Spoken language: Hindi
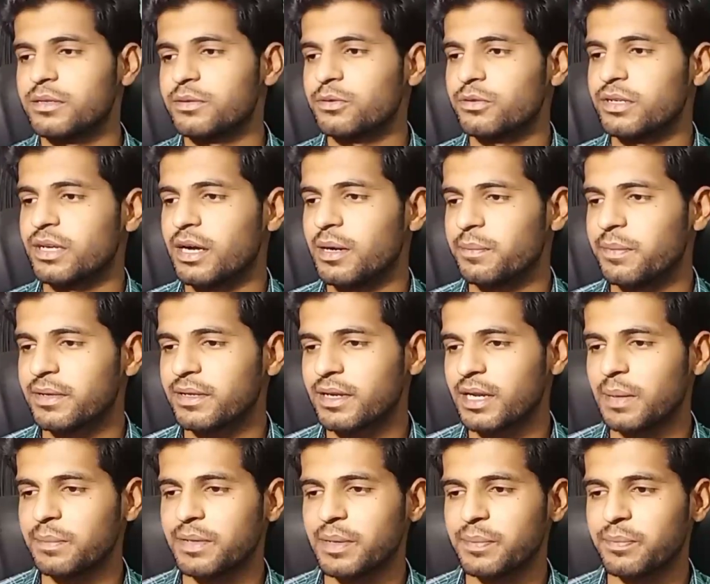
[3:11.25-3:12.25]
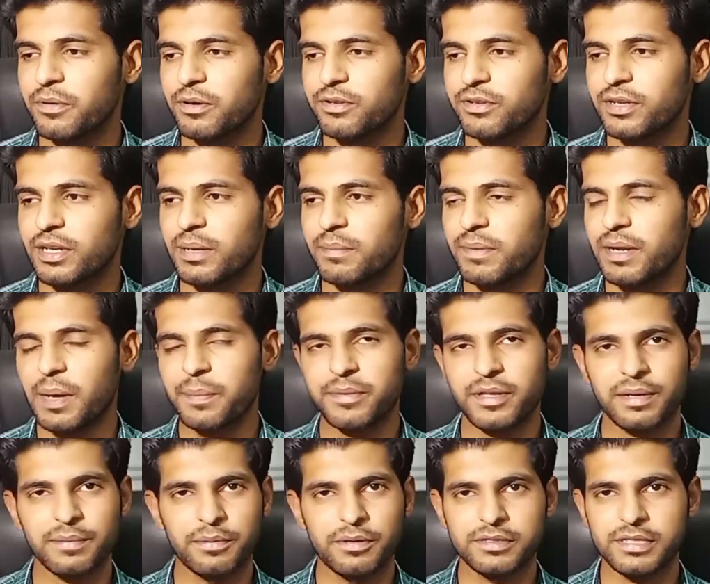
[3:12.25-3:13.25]
तो यहाँ पर जनाब ये पोजीशन हमने आप
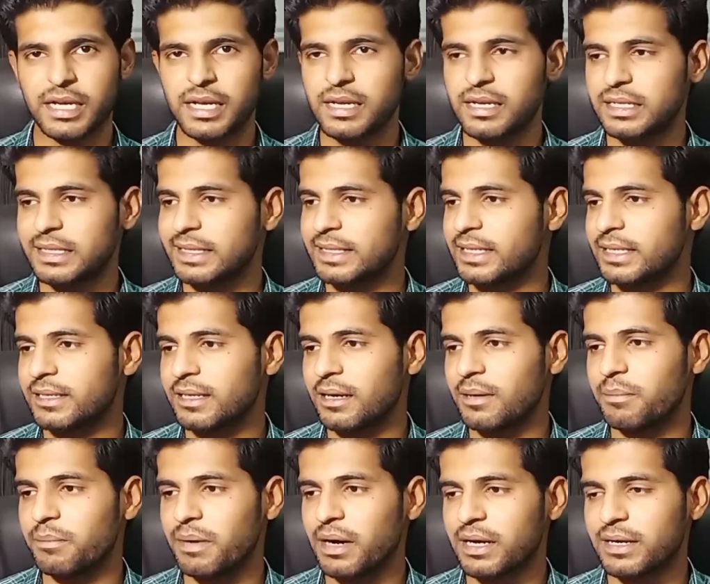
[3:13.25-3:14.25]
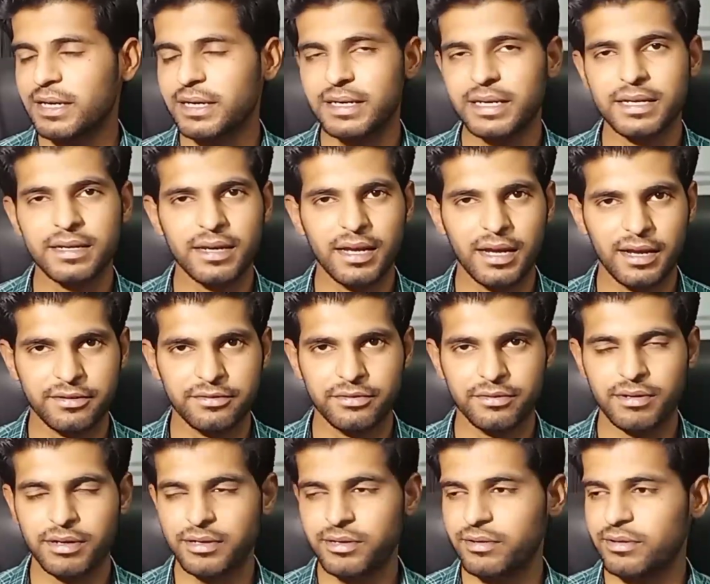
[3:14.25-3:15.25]
तक पहुँचाई डिजिटल मार्केटिंग
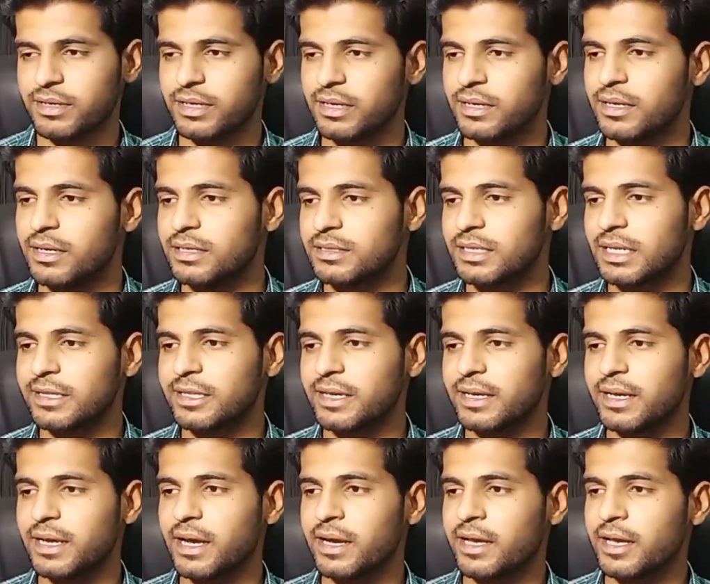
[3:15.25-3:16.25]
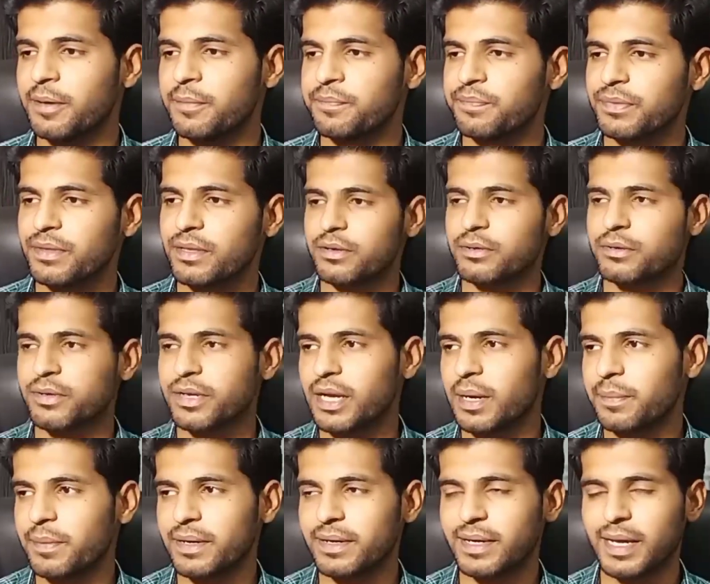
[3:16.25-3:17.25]
एग्जीक्यूटिव की चलते हैं आगे क्योंकि
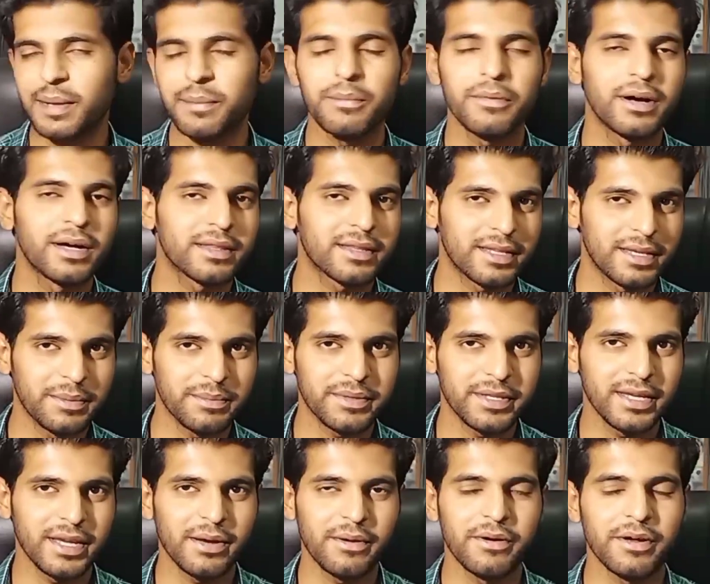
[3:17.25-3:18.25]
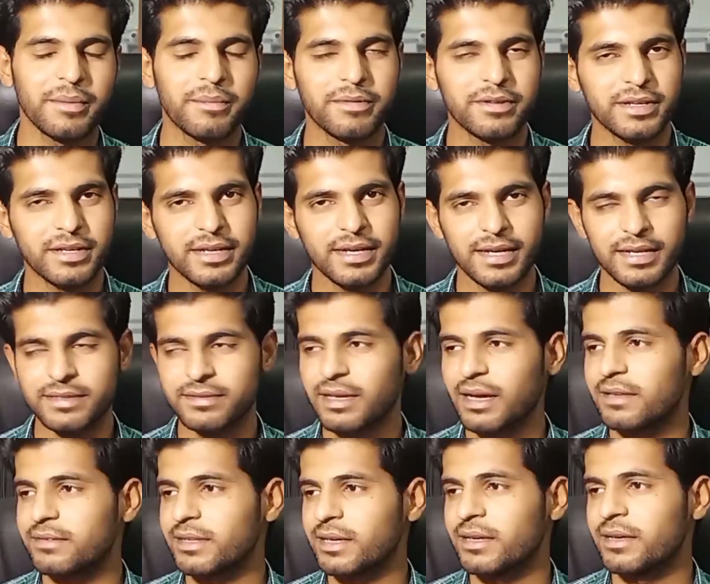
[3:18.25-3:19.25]
आपका टाइम बहुत कीमती है और मुझे ये
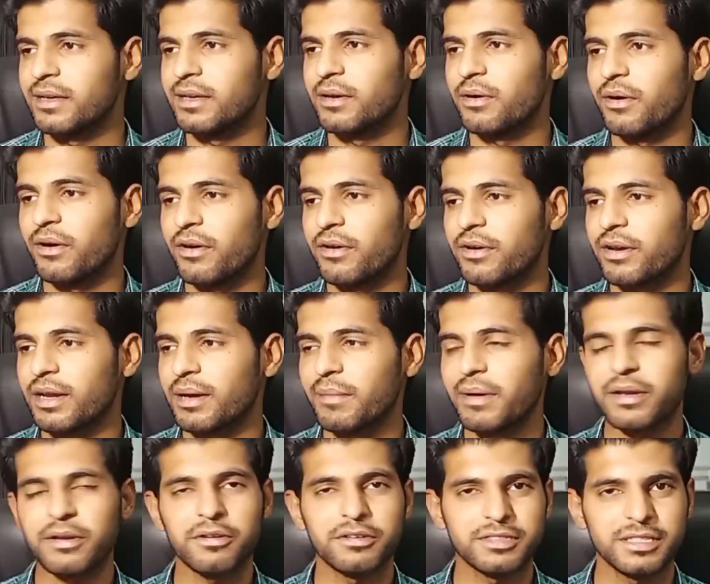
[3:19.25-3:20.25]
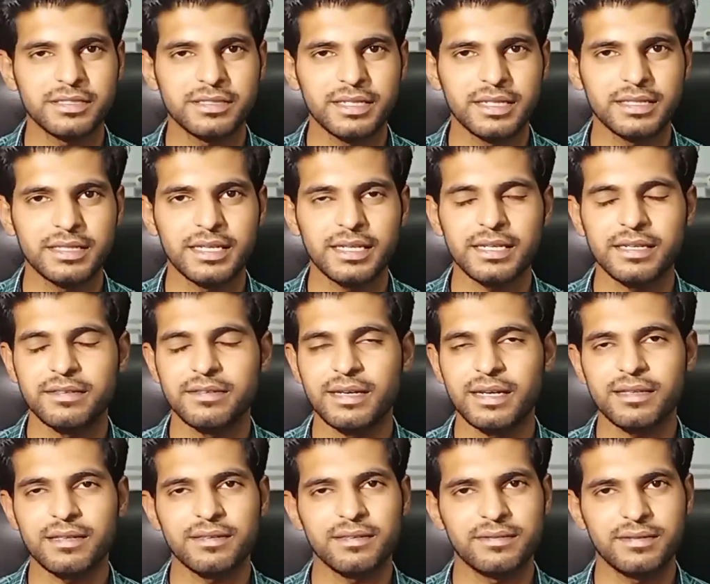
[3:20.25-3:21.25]
एहसास है और हमारी कोशिश रहती है कि
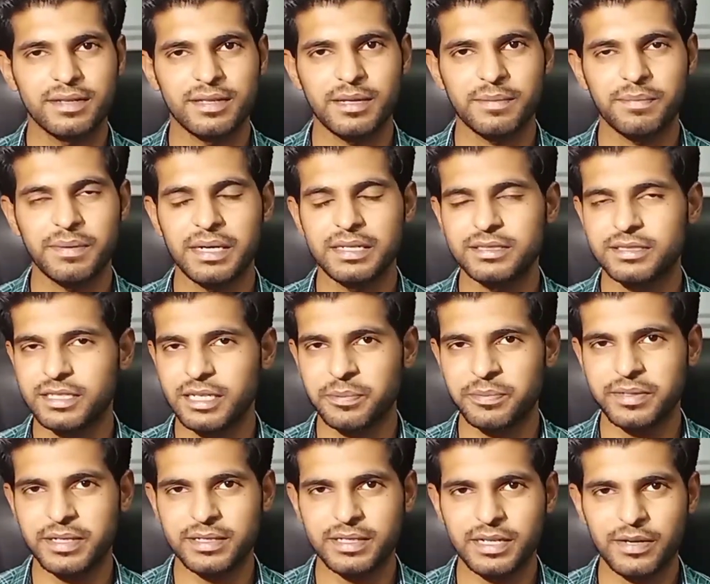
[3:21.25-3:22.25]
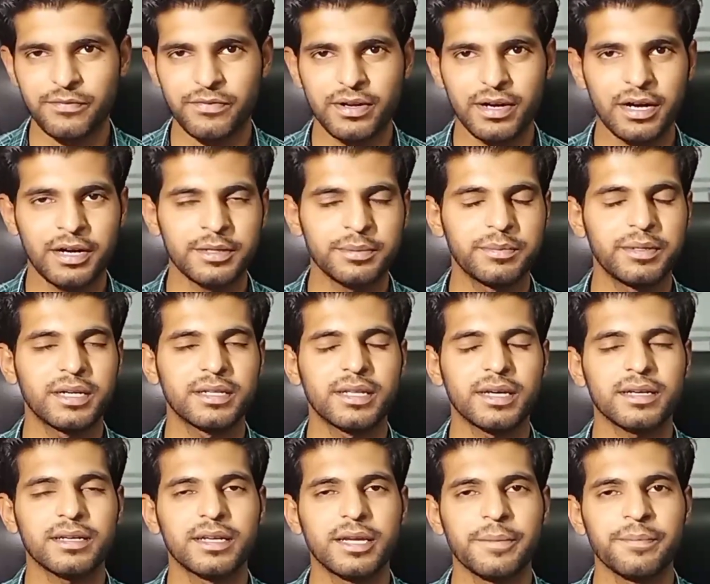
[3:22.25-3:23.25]
ज़्यादा से ज़्यादा पाँच छः मिनट या फिर आठ मिनट
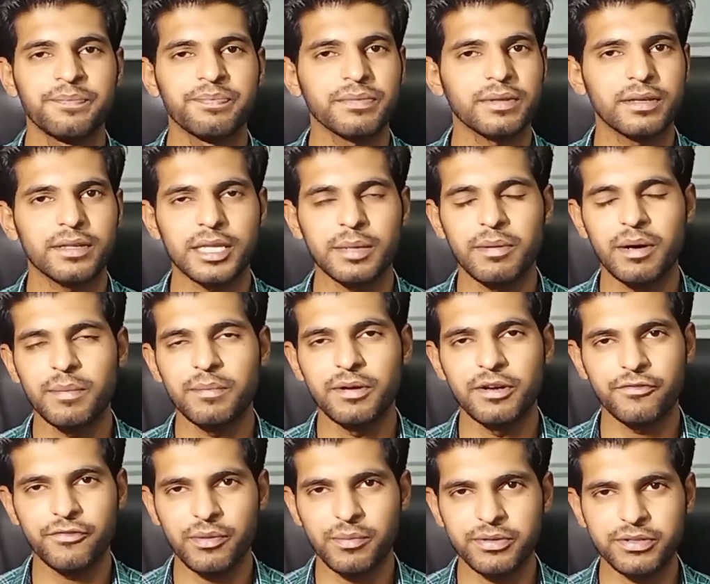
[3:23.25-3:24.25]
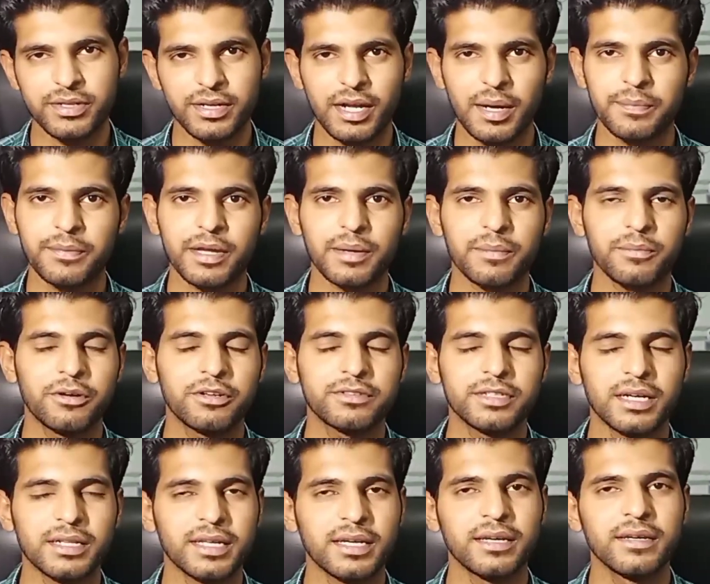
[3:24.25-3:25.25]
तक ये तमाम इन्फॉर्मेशन आप तक
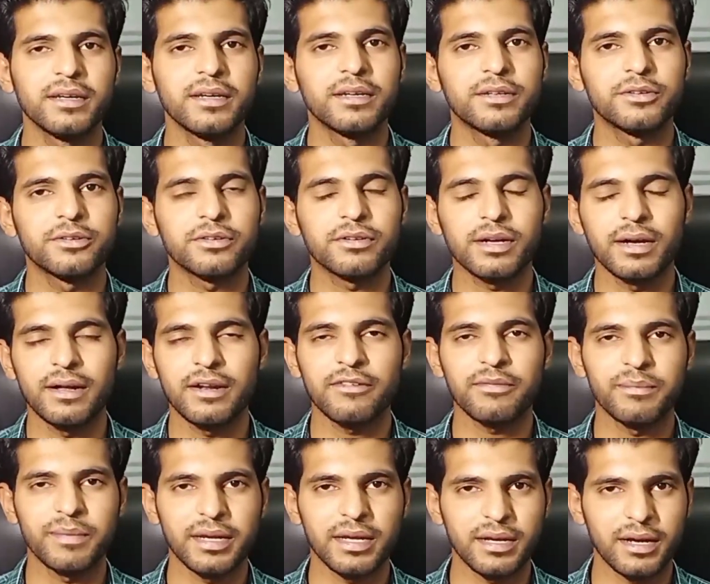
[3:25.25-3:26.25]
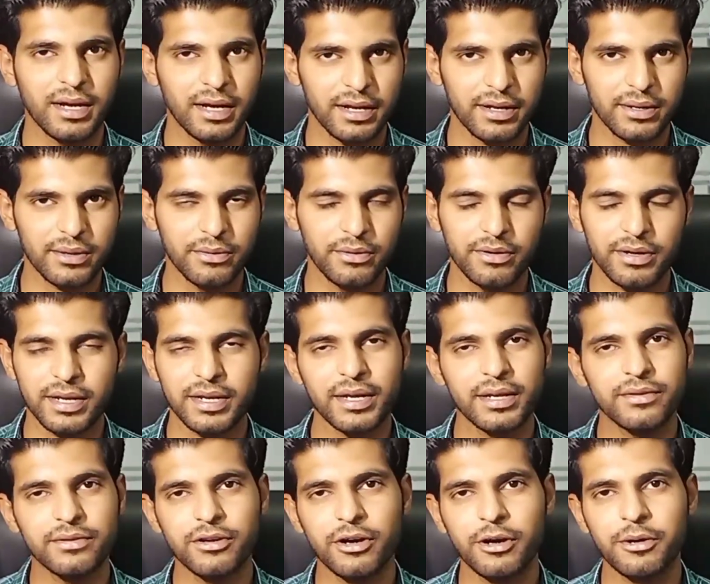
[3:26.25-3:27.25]
पहुँचा दें जो गल्फ़ में हायरिंग हो रही
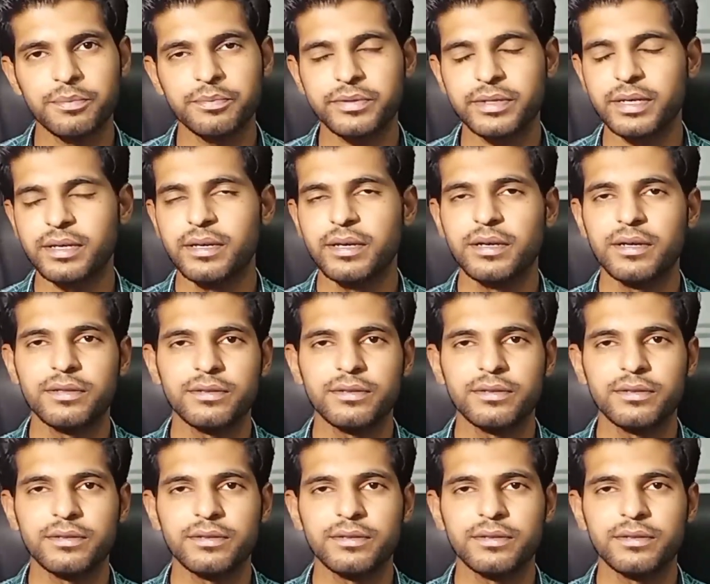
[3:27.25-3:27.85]
है जॉब्स की